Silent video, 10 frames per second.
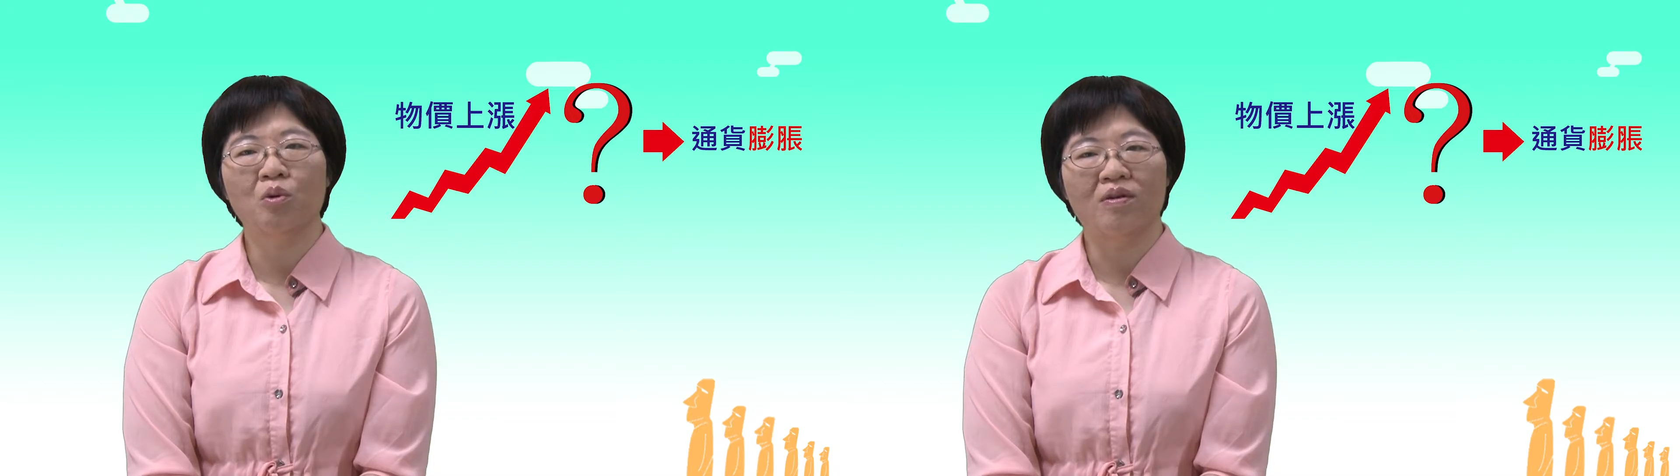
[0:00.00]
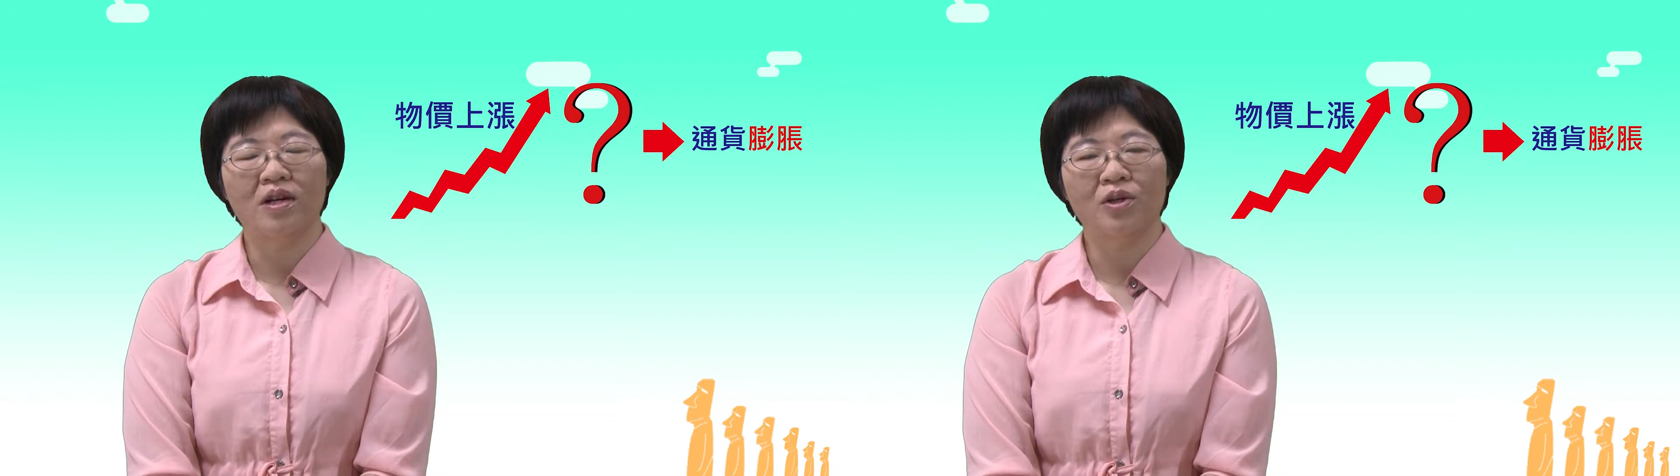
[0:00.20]

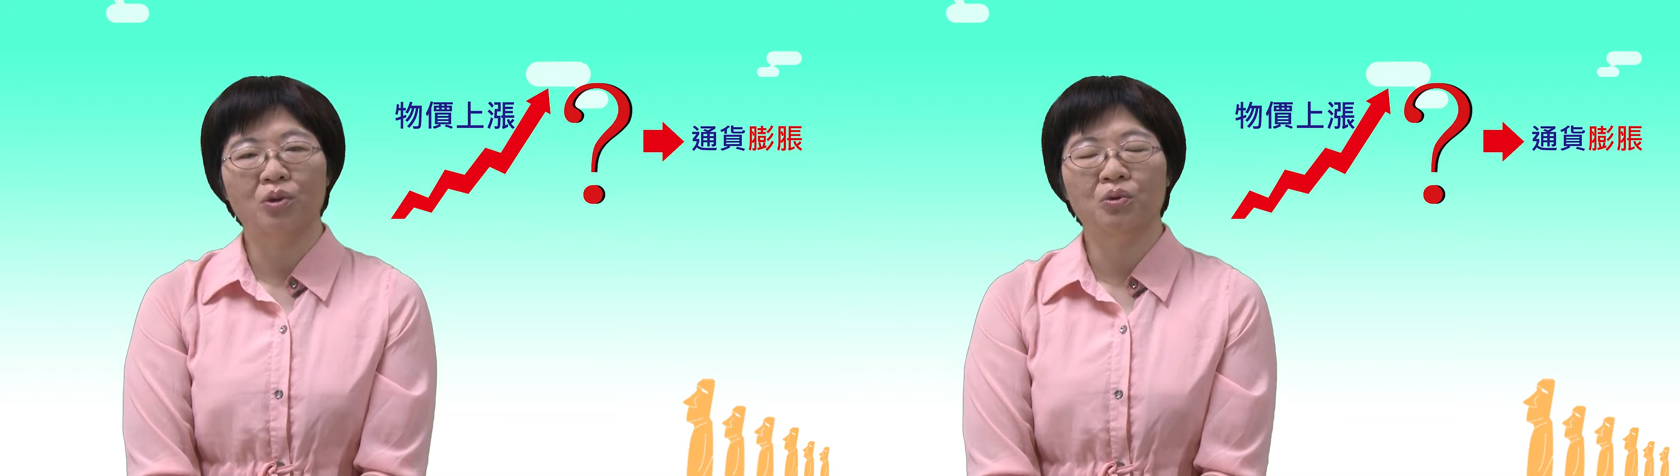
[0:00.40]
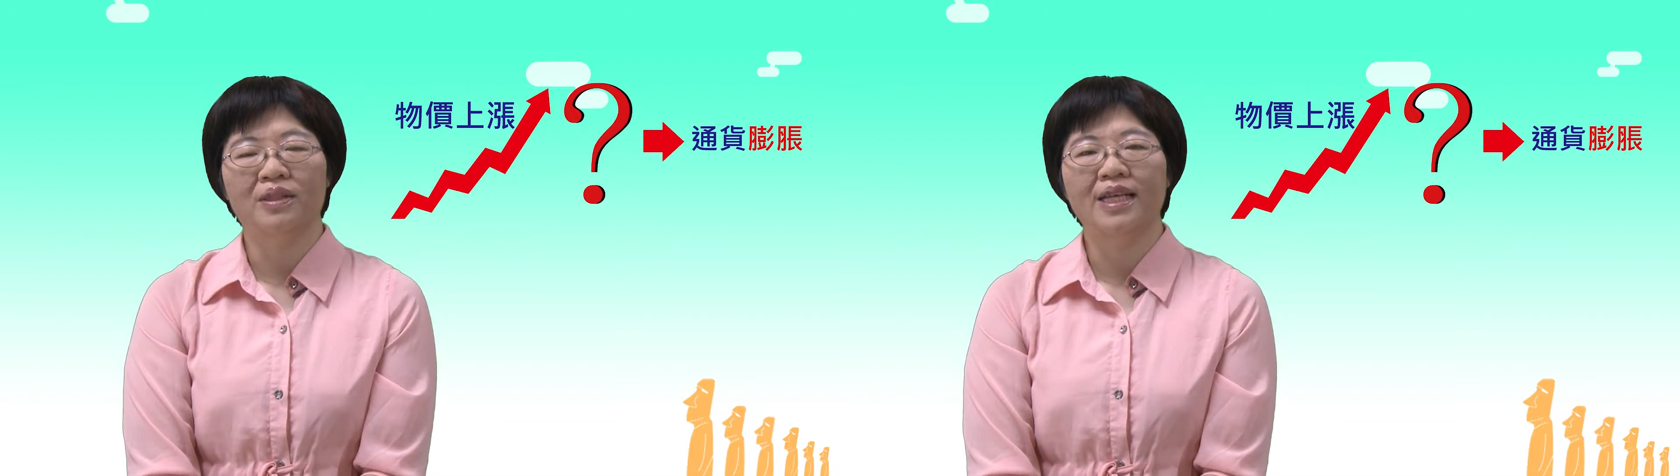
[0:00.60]
国而
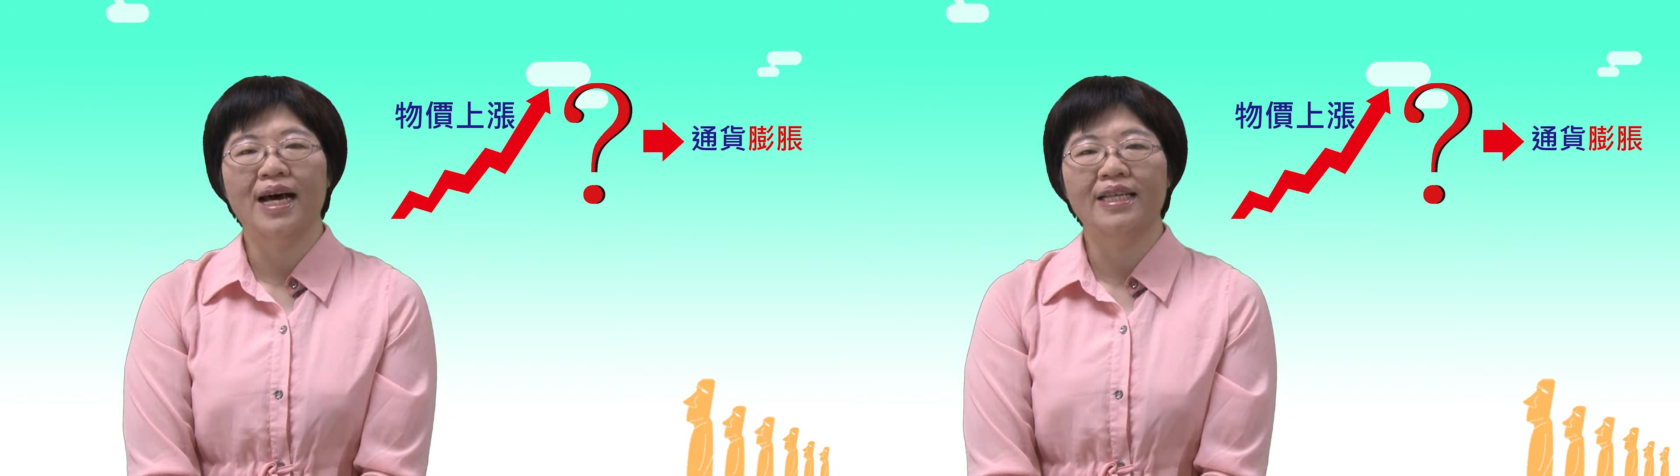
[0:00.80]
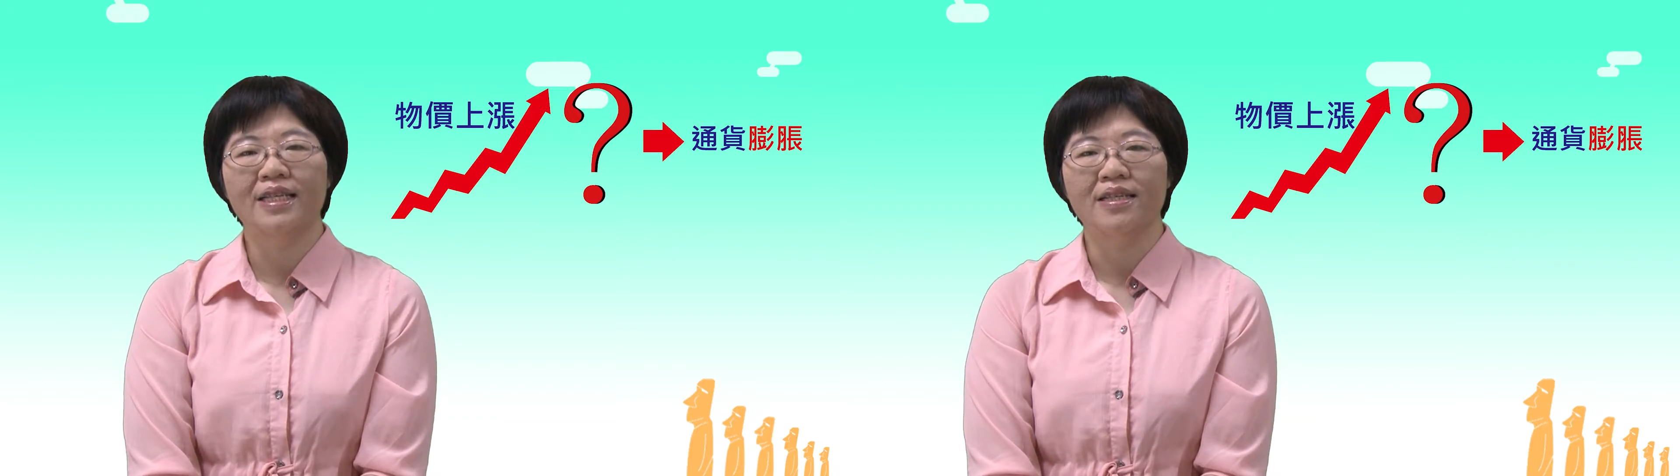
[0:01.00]
有所
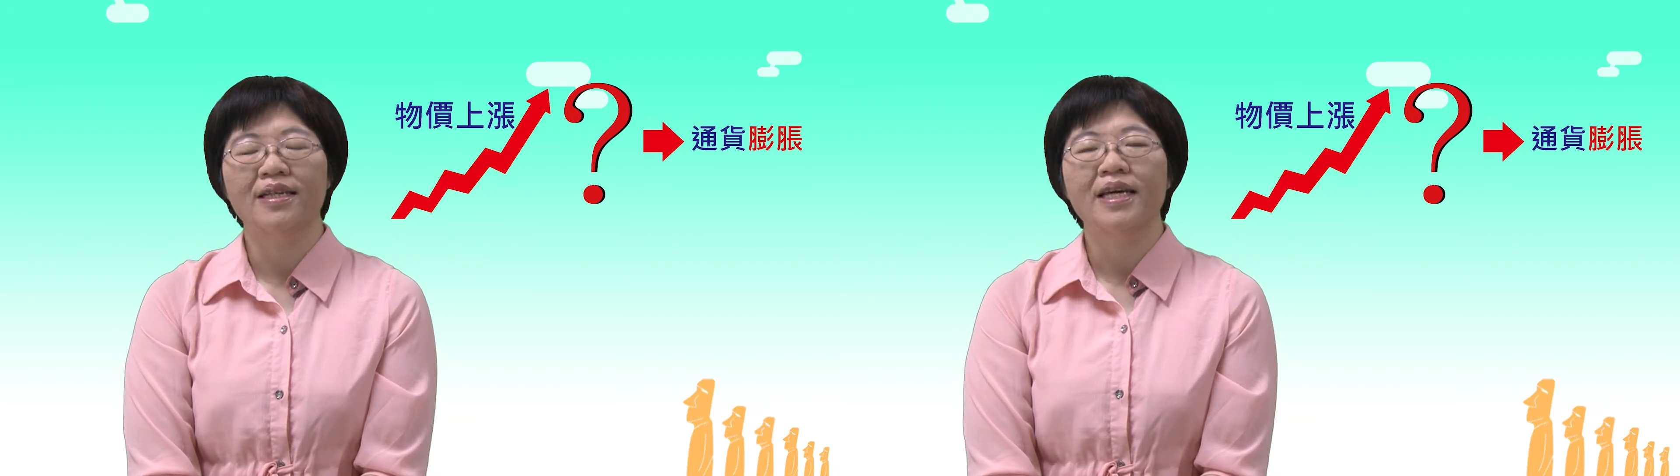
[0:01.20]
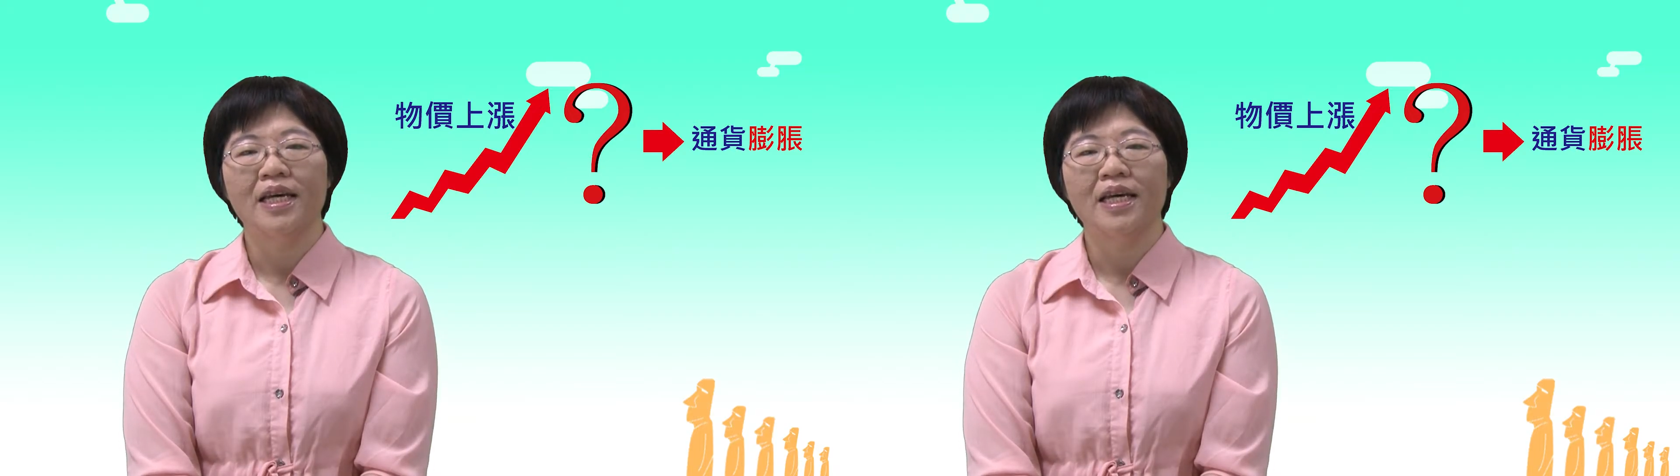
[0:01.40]
差异，